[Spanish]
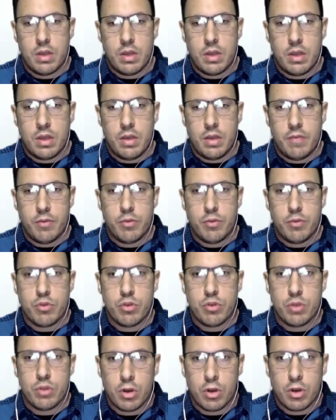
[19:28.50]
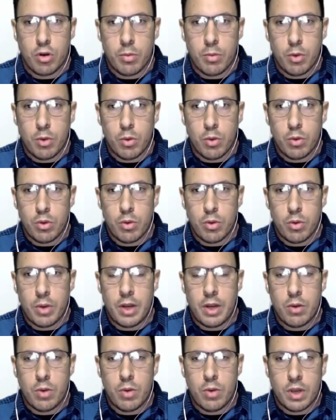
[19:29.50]
en función de cómo uno
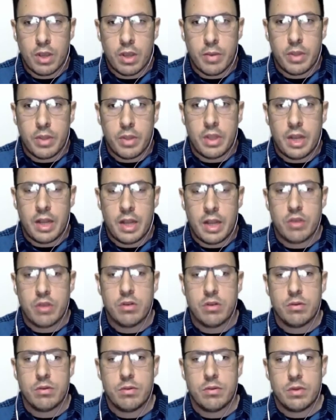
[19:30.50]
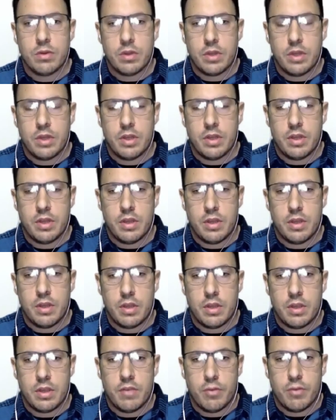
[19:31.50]
evalúa que viene el año eh,
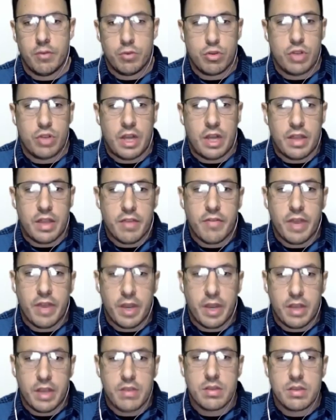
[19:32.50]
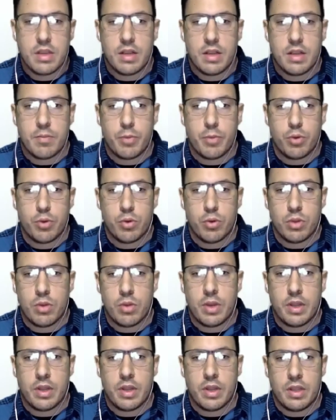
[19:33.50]
y en función de las diferencias
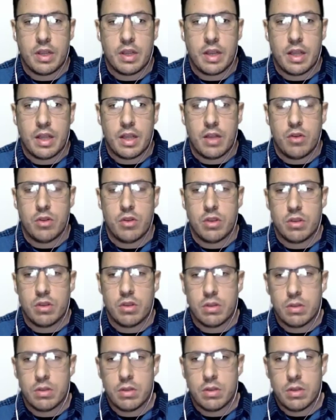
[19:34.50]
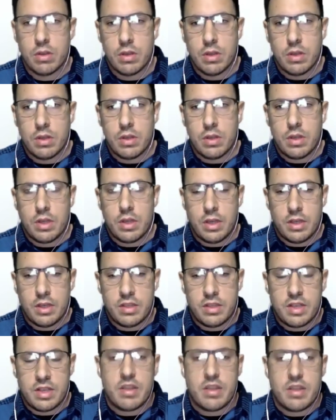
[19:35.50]
productivas que tiene cada lote. Eh,
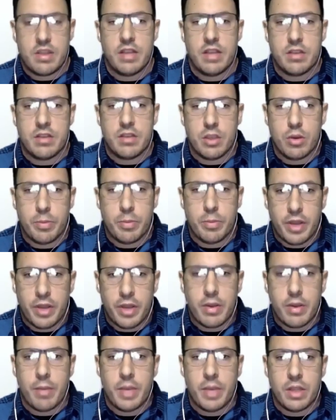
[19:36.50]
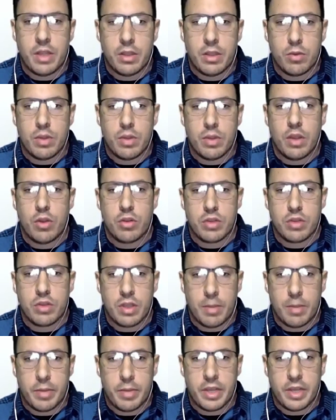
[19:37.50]
ya se decide previamente una dosis de
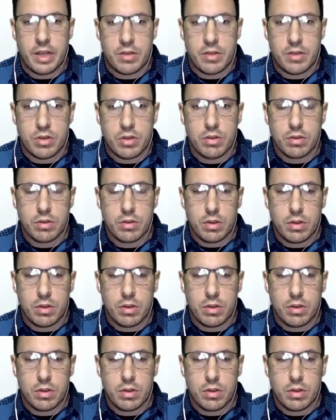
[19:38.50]
aplicación,